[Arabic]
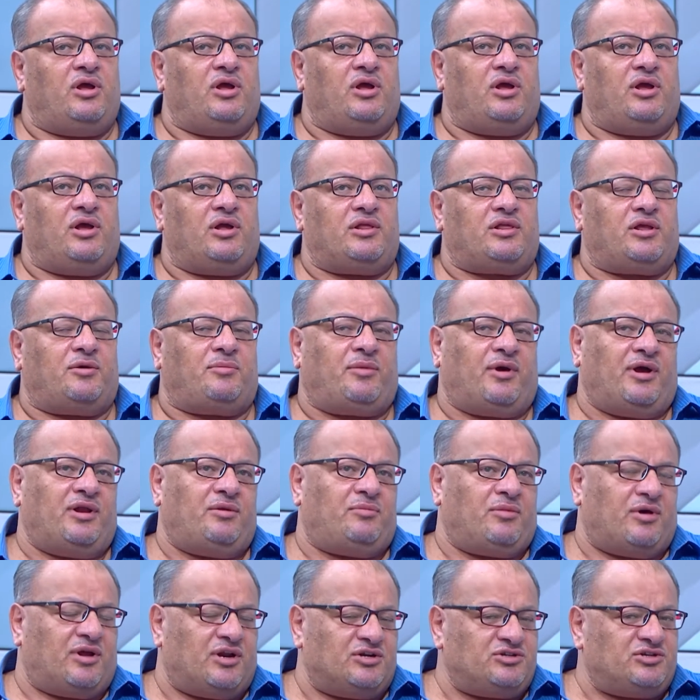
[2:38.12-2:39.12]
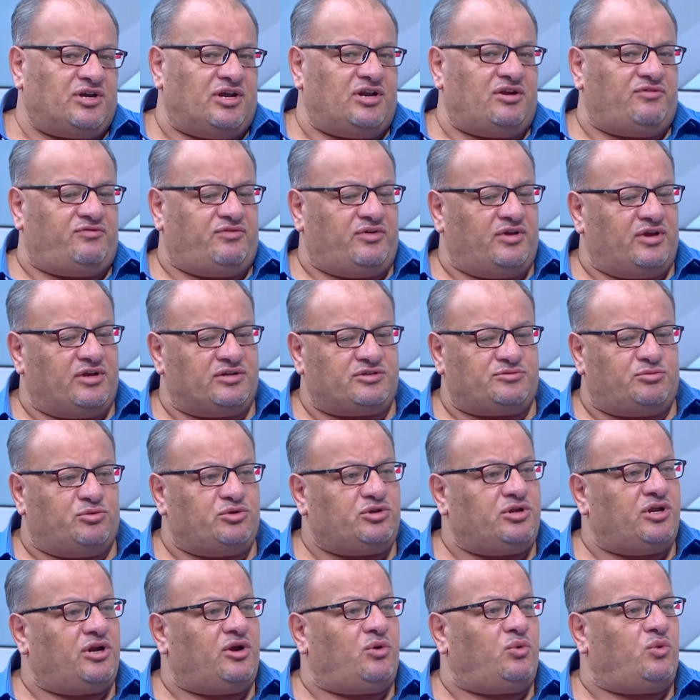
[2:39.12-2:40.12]
آه، طبعا مهرجان
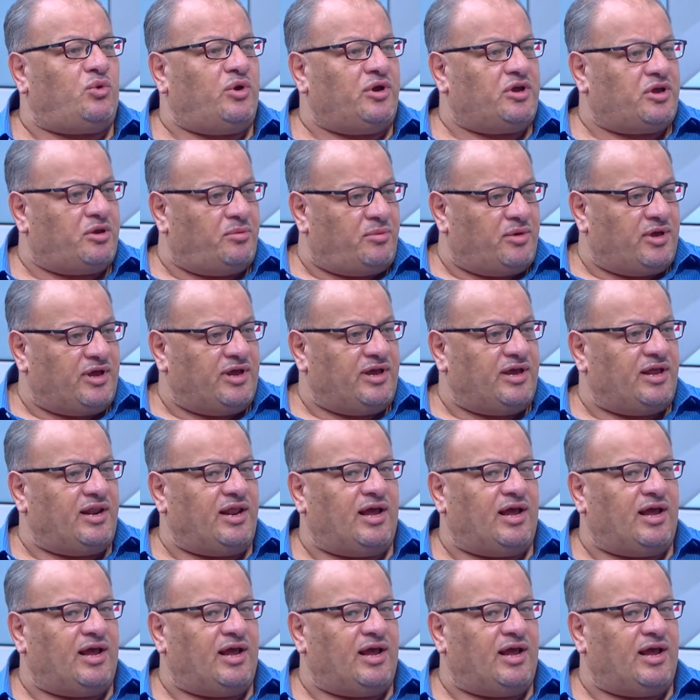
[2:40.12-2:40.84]
الفحيص متنوع كما هي